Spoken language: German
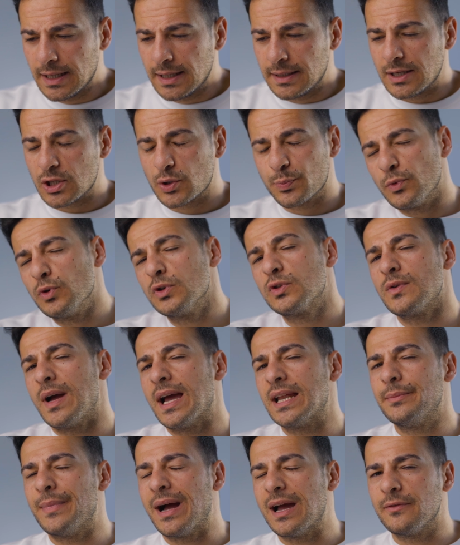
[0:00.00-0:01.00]
der Sprung zu
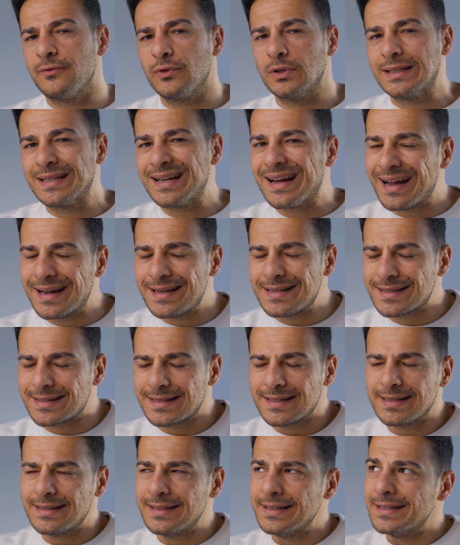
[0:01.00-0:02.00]
einem iPhone
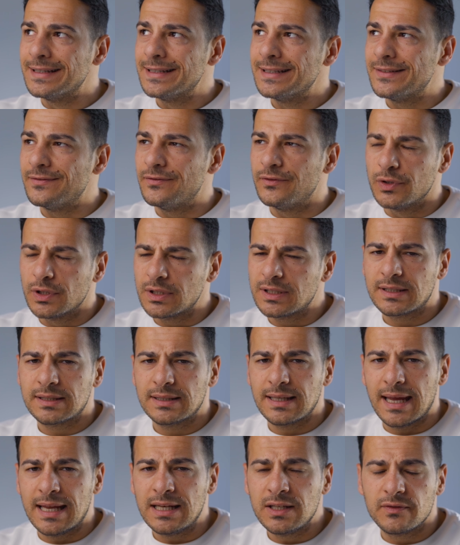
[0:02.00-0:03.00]
13 wird
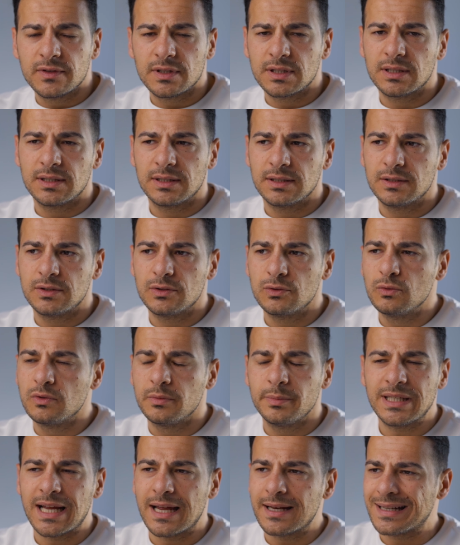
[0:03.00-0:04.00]
entweder nur
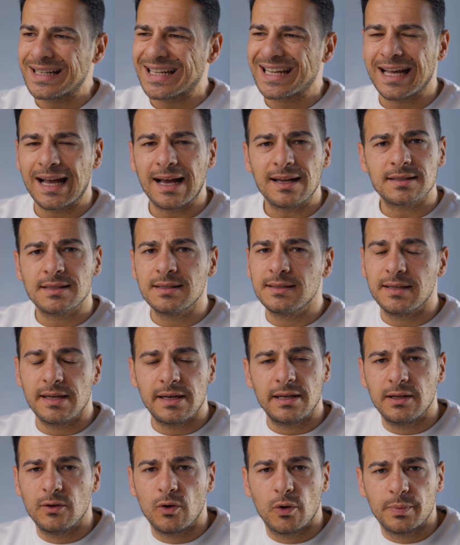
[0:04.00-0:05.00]
mit einer krassen
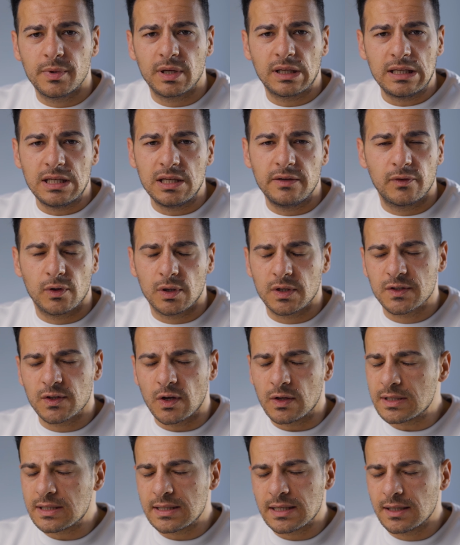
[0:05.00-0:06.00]
Teleobjektiv oder
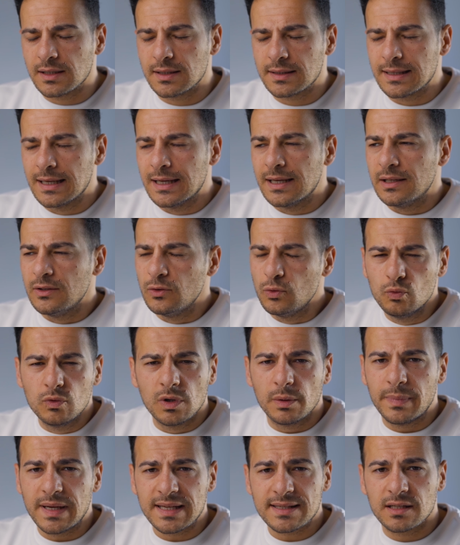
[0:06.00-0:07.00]
sonstiges
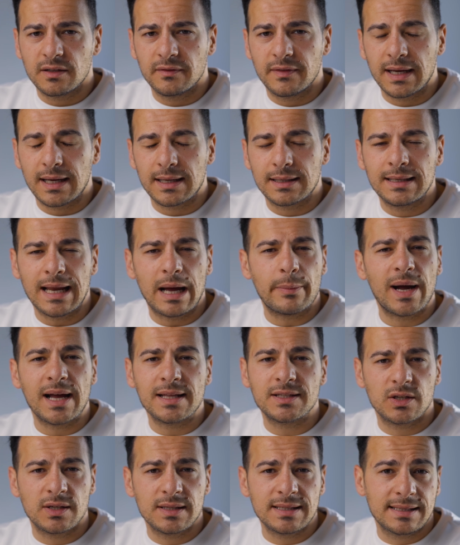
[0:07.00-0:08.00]
nur besser werden, aber
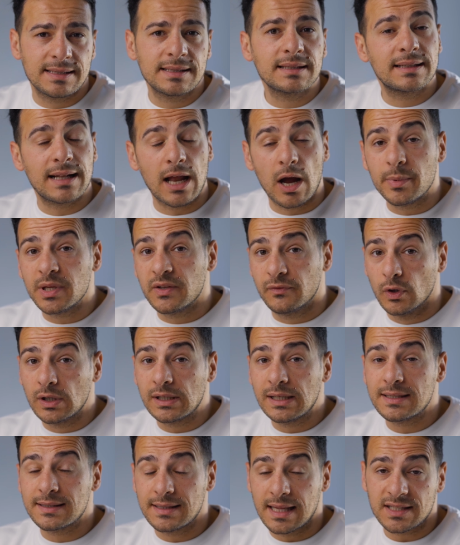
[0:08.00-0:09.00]
ansonsten glaube ich
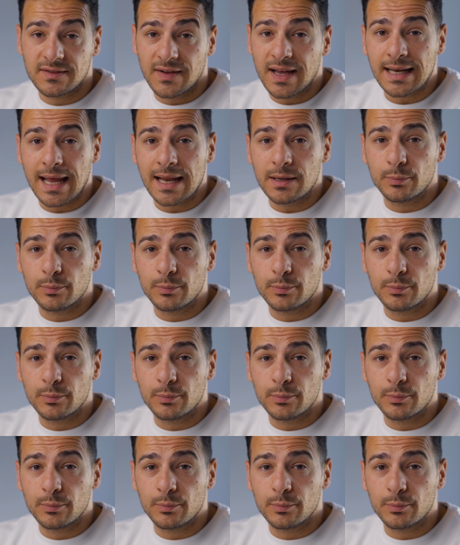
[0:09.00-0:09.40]
wirklich, dass wir an einem